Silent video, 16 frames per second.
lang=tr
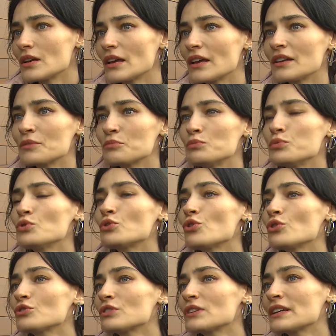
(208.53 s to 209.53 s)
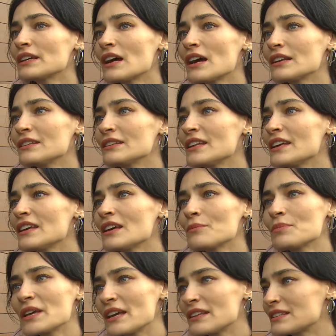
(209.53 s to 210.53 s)
E, bu Bunlar konuda hakkında. yani
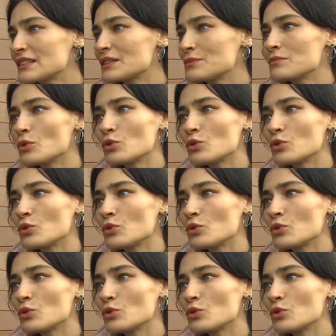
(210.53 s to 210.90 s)
neye bir etkim